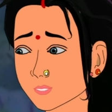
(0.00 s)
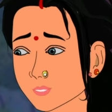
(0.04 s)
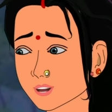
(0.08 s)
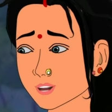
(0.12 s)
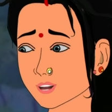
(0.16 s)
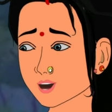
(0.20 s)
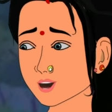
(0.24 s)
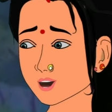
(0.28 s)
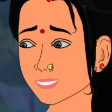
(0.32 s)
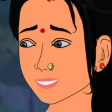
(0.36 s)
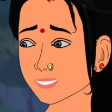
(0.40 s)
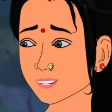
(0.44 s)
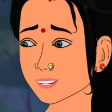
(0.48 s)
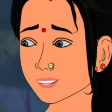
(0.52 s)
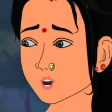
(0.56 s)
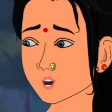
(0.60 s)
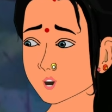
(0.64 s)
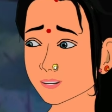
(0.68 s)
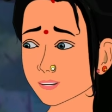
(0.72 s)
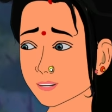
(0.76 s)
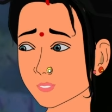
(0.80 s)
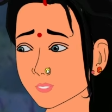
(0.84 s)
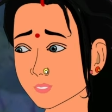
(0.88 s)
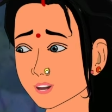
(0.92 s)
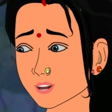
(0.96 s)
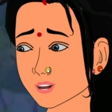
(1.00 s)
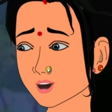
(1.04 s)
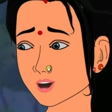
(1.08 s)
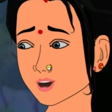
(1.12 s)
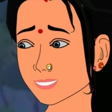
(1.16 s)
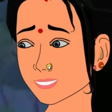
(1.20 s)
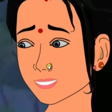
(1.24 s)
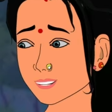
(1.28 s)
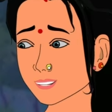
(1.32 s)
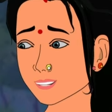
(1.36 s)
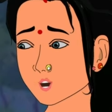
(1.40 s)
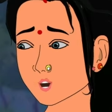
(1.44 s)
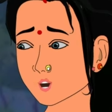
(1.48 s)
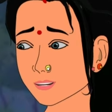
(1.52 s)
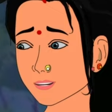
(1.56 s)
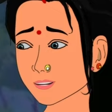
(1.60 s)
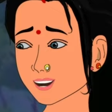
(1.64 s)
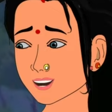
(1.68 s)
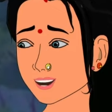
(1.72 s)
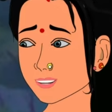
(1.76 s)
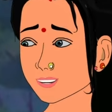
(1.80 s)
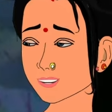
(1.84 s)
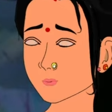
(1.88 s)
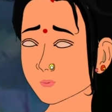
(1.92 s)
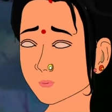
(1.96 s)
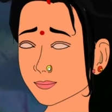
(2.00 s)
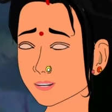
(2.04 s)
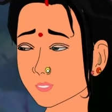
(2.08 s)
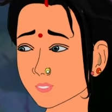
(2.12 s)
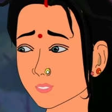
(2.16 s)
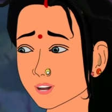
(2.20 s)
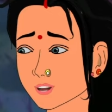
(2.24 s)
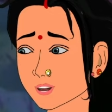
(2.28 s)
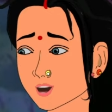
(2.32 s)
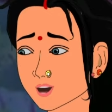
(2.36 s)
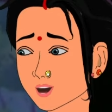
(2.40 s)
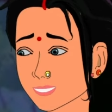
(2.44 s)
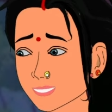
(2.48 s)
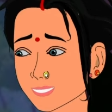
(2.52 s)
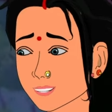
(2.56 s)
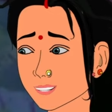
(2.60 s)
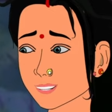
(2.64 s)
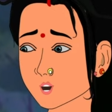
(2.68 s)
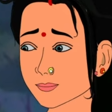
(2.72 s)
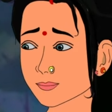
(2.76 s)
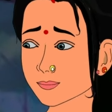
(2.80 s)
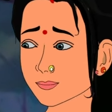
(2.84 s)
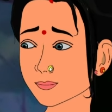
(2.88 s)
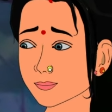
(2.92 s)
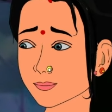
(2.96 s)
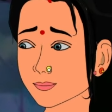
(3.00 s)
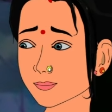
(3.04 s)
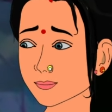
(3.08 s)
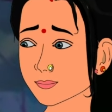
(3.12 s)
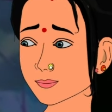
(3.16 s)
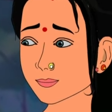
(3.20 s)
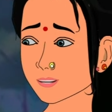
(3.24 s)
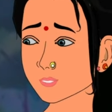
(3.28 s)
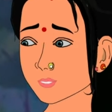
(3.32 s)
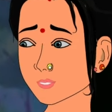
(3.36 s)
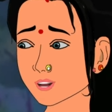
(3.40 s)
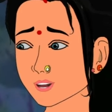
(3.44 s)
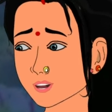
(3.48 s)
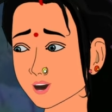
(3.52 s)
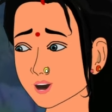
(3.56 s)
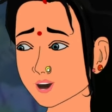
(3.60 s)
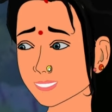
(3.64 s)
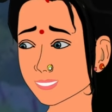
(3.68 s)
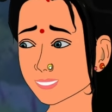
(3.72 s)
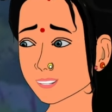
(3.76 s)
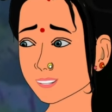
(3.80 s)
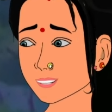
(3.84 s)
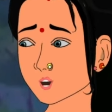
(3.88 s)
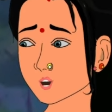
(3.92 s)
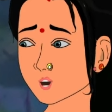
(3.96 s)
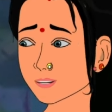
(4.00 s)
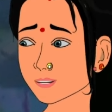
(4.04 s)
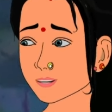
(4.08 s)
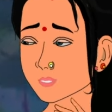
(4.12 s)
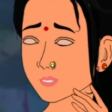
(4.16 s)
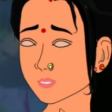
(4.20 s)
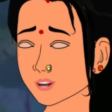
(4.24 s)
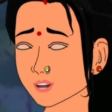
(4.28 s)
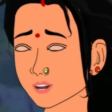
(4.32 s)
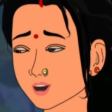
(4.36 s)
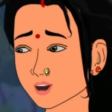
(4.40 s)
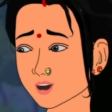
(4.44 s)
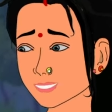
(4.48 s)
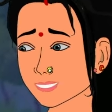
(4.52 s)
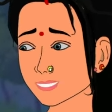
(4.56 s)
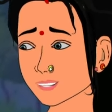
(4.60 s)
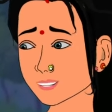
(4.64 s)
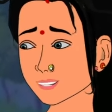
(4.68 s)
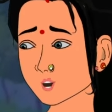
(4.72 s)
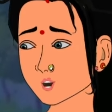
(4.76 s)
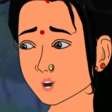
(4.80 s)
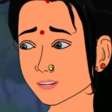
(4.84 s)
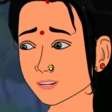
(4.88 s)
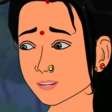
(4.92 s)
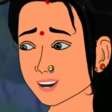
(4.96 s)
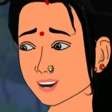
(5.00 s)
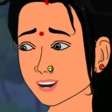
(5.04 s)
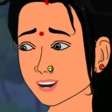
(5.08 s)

माँ जी मैं चाहती हूँ कि गंगा आज के बाद हमारे साथ रहे मैं उसकी गर्भावस्था में सेवा